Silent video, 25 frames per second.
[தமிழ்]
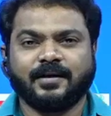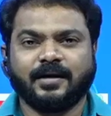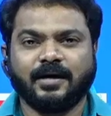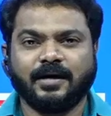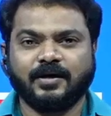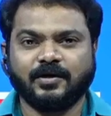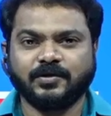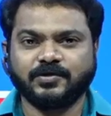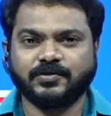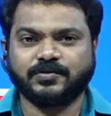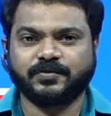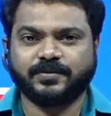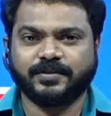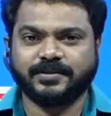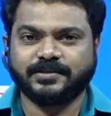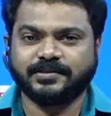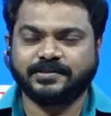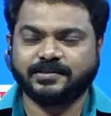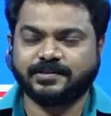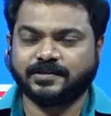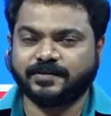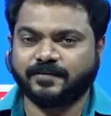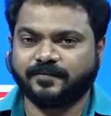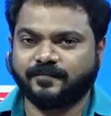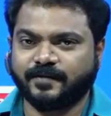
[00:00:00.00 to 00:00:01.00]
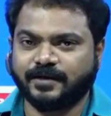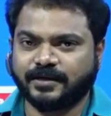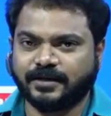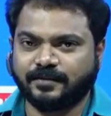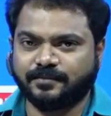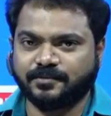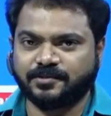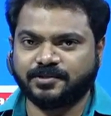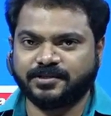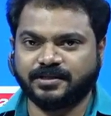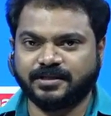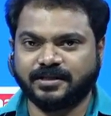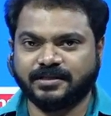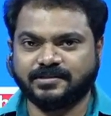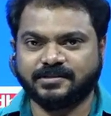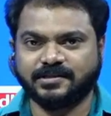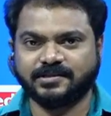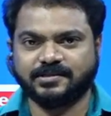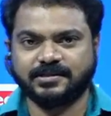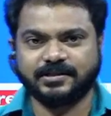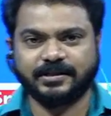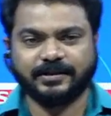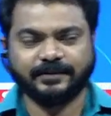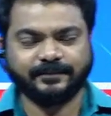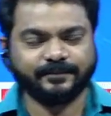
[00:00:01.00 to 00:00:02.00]
ஹலோ ஸ்டூடெண்ட்ஸ் வெல்கம் டு
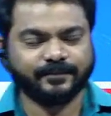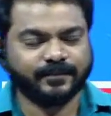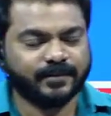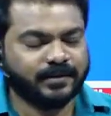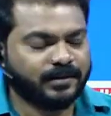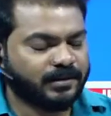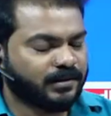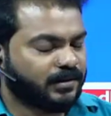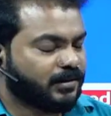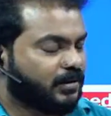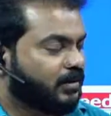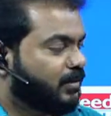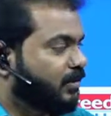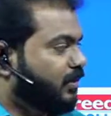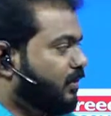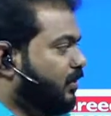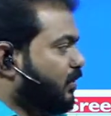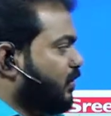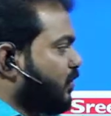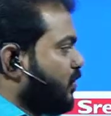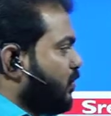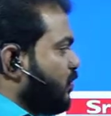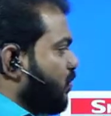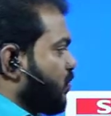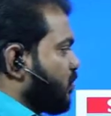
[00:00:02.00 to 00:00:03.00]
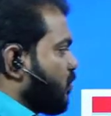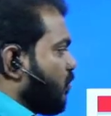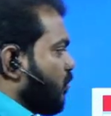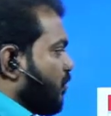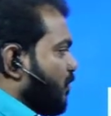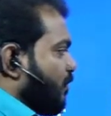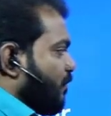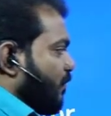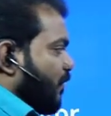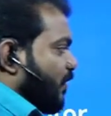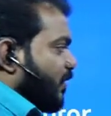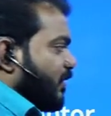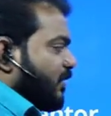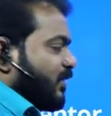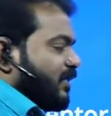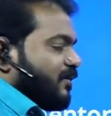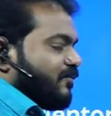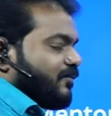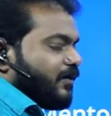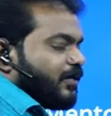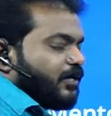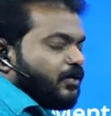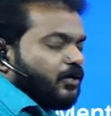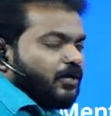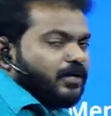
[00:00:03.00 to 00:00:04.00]
ஸ்ரீதசிசி ஸோ இப்போ இந்த
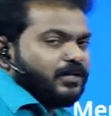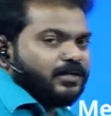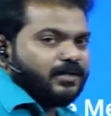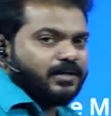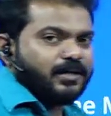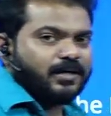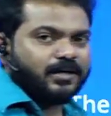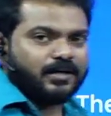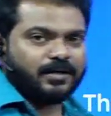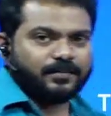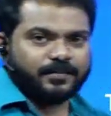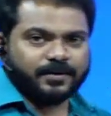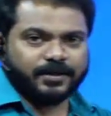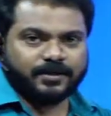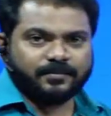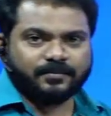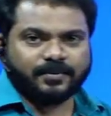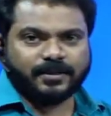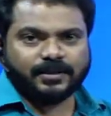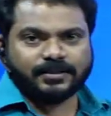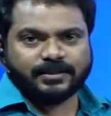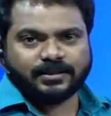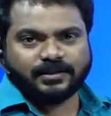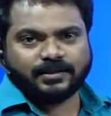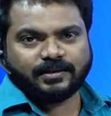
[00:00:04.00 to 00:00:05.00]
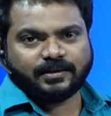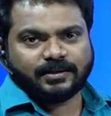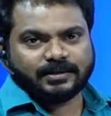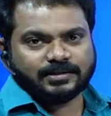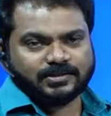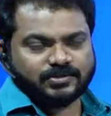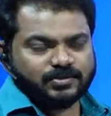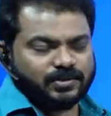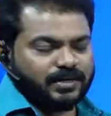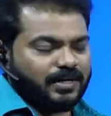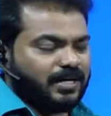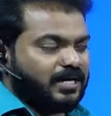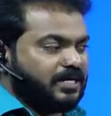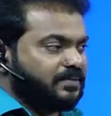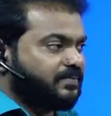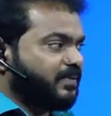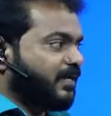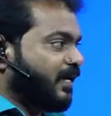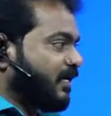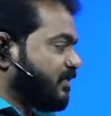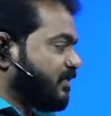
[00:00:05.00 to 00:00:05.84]
வீடியோ எதுக்காக அப்படின்னு பார்த்தீங்கன்னா ஸோ ஆர்பிஐ